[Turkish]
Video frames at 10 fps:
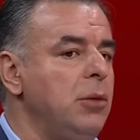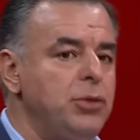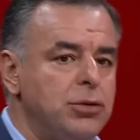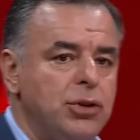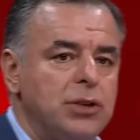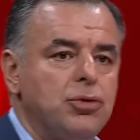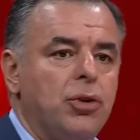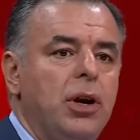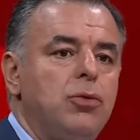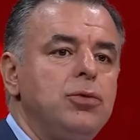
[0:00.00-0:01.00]
Bir süre
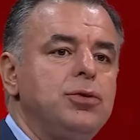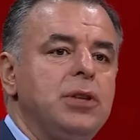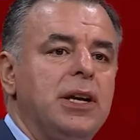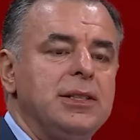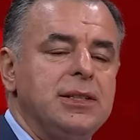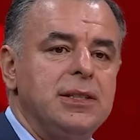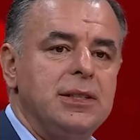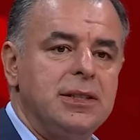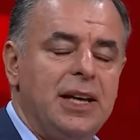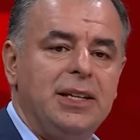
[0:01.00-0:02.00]
sonra uluslararası
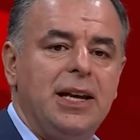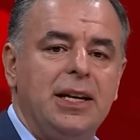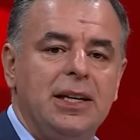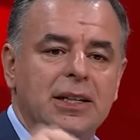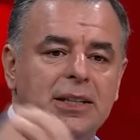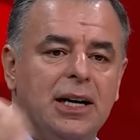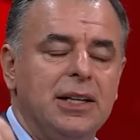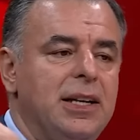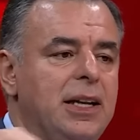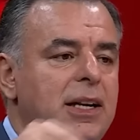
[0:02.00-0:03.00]
tekeller,
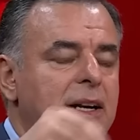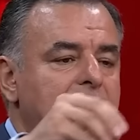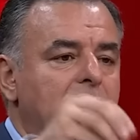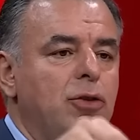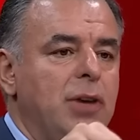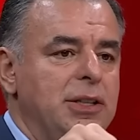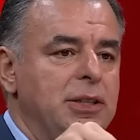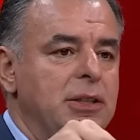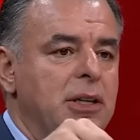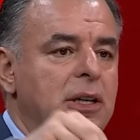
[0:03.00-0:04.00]
karteller Yalova'yı,
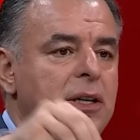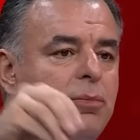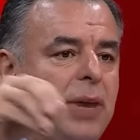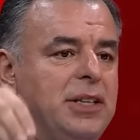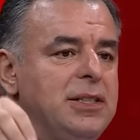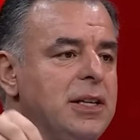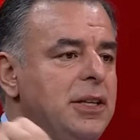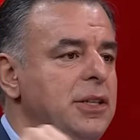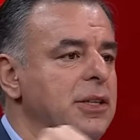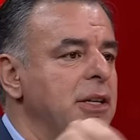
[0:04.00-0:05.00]

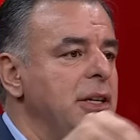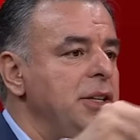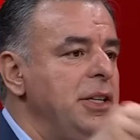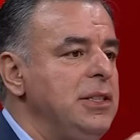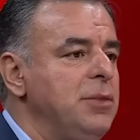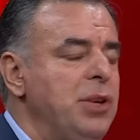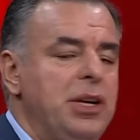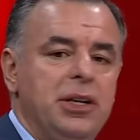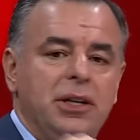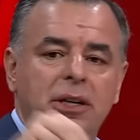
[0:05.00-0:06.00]
Manisa'yı,
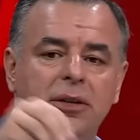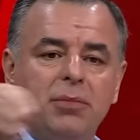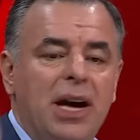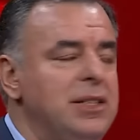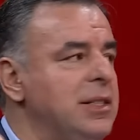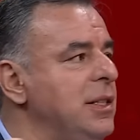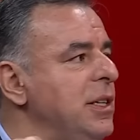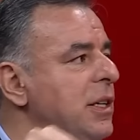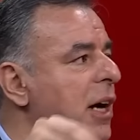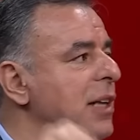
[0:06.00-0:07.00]
İzmir'i,
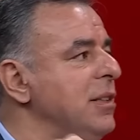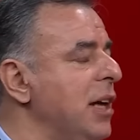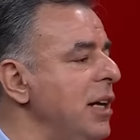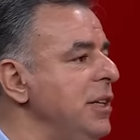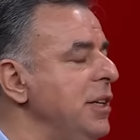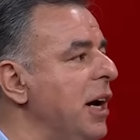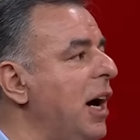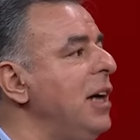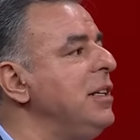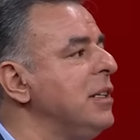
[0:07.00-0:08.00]
Mersin'i, Antalya'yı
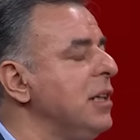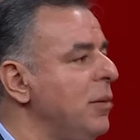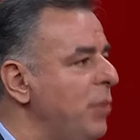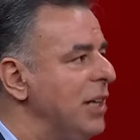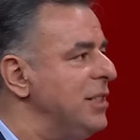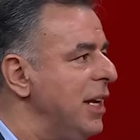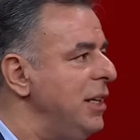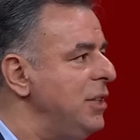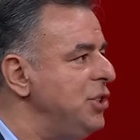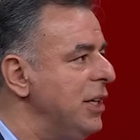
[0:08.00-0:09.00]
adeta
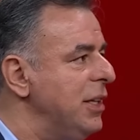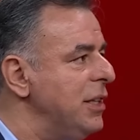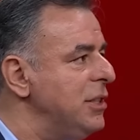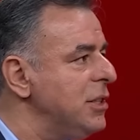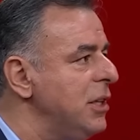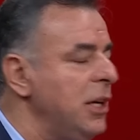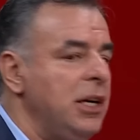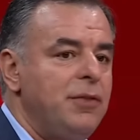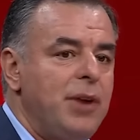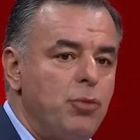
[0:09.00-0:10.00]
parselleyecekler
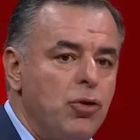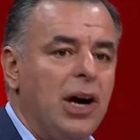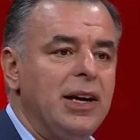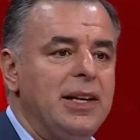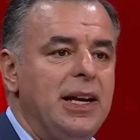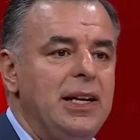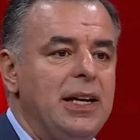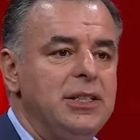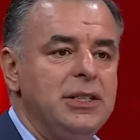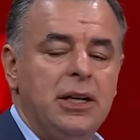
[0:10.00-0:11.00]
ve bu
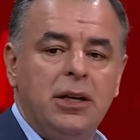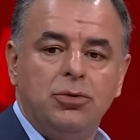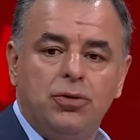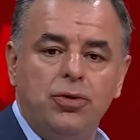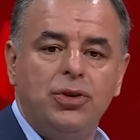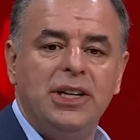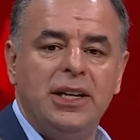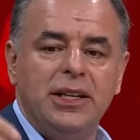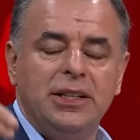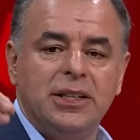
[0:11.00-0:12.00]
karteller
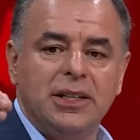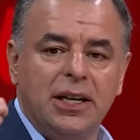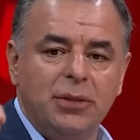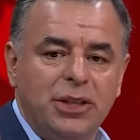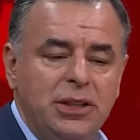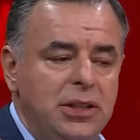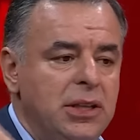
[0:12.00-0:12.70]
Türkiye'deki tarımın